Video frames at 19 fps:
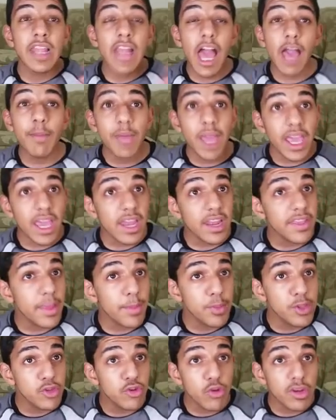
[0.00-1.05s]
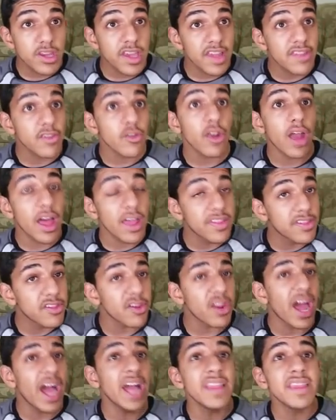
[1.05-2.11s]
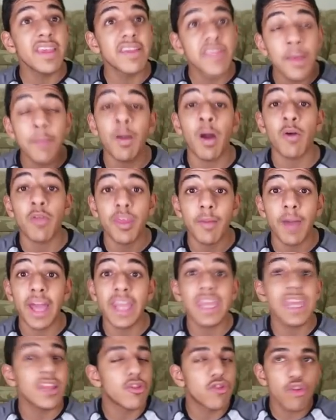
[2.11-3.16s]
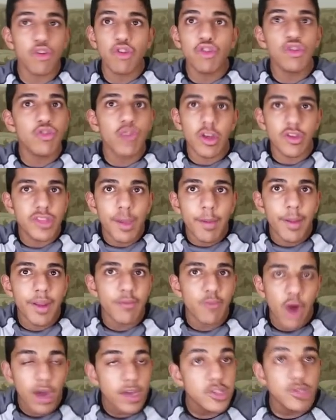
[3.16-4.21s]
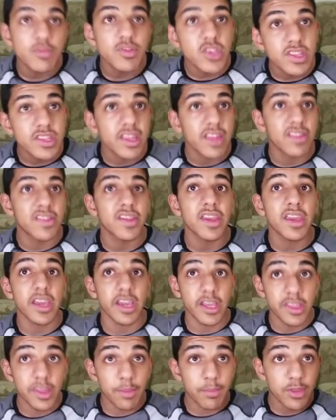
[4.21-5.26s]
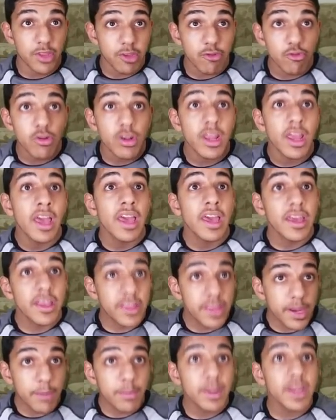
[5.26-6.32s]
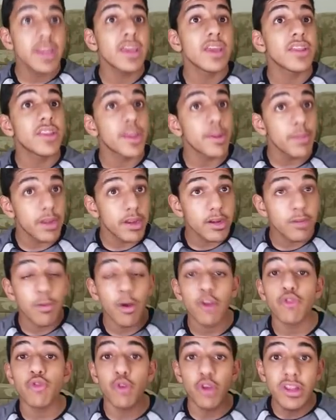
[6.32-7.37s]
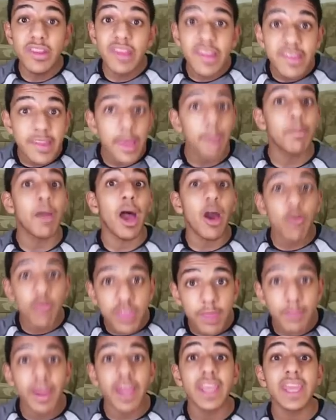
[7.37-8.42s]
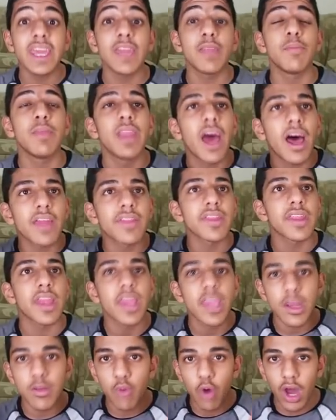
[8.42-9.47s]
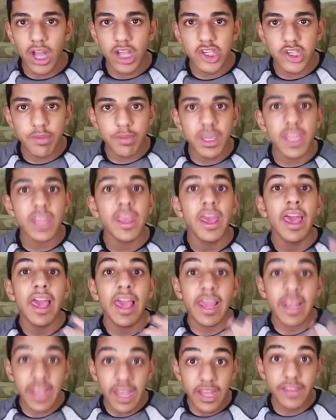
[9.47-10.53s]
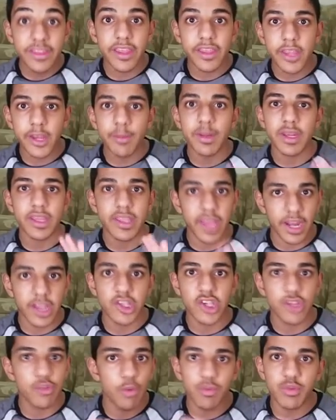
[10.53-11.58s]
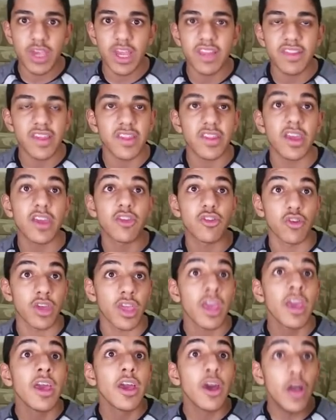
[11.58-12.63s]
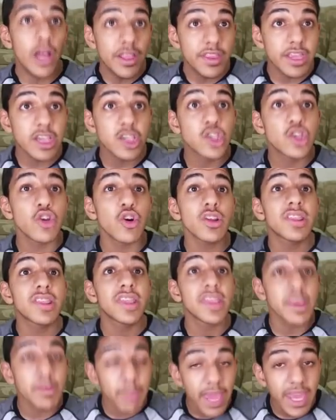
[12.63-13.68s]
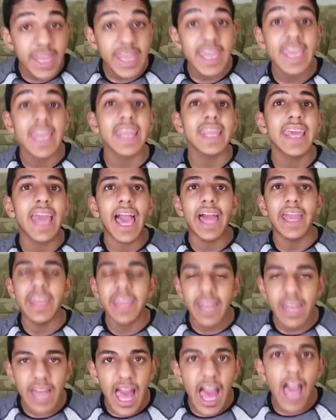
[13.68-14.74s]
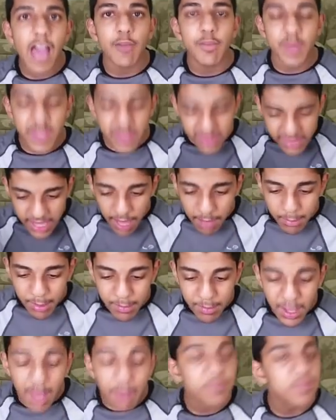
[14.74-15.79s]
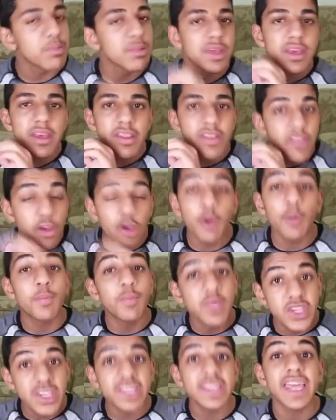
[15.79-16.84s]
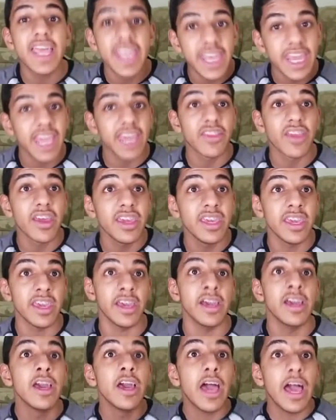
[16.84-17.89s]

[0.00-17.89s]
اللاعب يا عيال اذا بتقول كسرعه السرعه عنده 87 يعتبر مهاجم جدا سريع اذا بتقول دربلينج دربلينج برضو عنده 87 من اطلق المهاجمين اللي عنده دربلينج ترى جد مو بجالس يطقطق عند الشوط 80 يعني اللاعب قدام الباب صعب جدا انه يضيع